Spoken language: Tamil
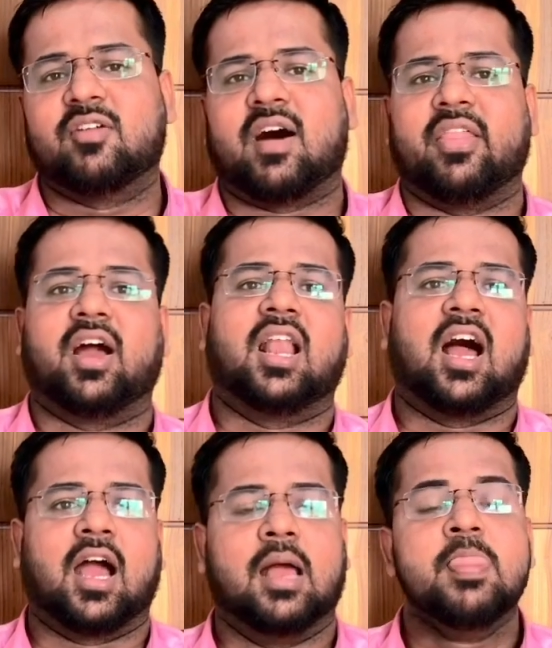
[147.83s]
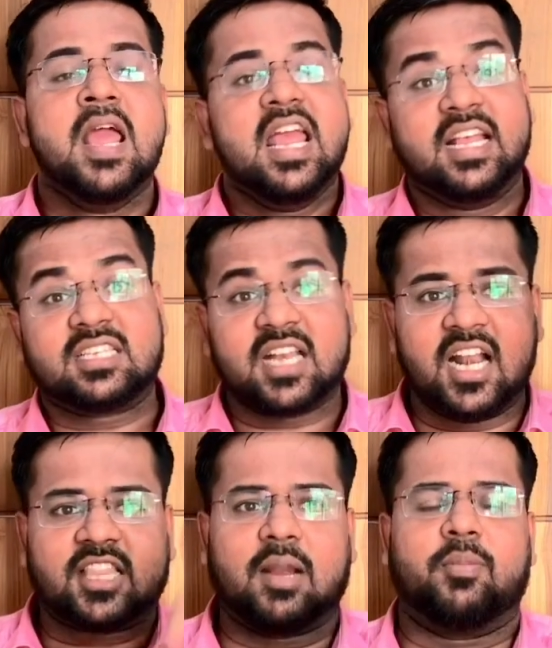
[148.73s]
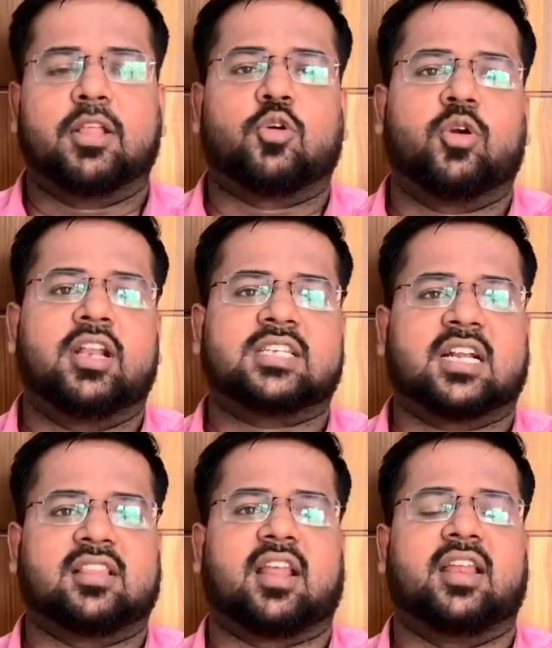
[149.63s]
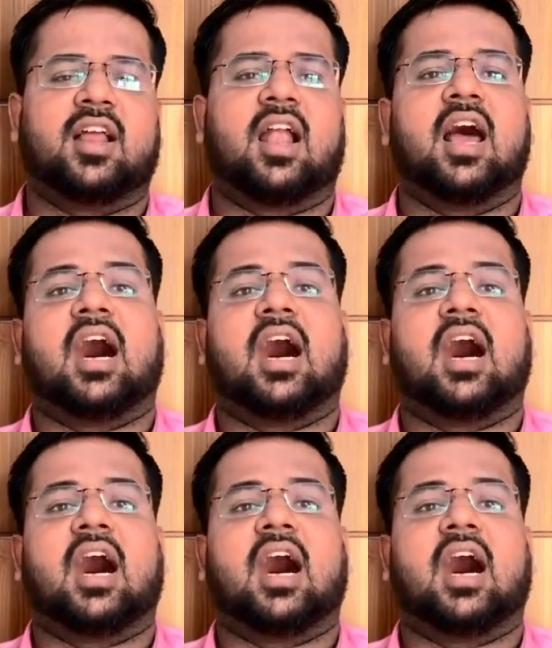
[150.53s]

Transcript: எதிர்வாதங்களாக இஸ்ரேல் தரப்பில் தோன்றின சட்டத்தரணிகளால்